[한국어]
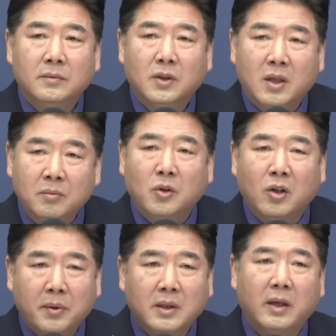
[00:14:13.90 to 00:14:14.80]

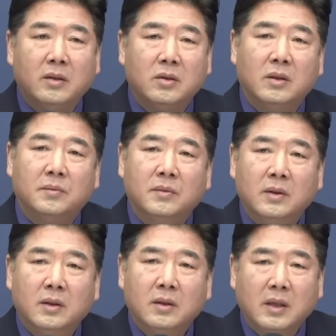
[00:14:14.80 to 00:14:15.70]
김도읍의 사례처럼
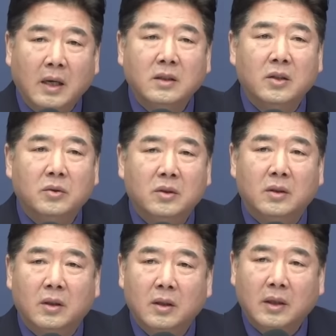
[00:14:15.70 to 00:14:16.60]

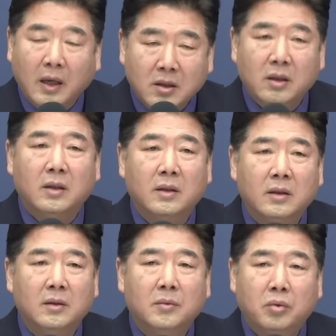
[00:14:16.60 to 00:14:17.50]
장재훈을 다시
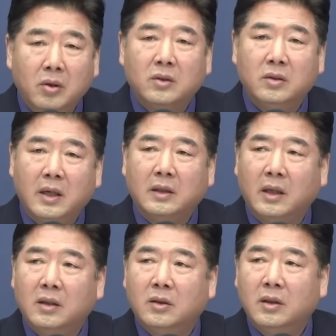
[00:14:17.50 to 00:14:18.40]
불러들여야
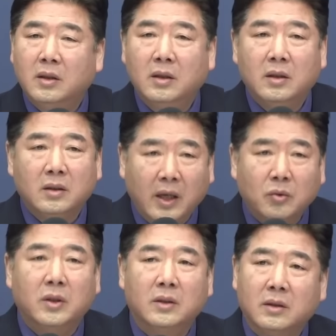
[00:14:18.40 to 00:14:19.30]
될
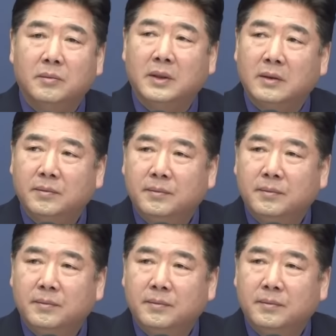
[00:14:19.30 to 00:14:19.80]
때도 있는 겁니다.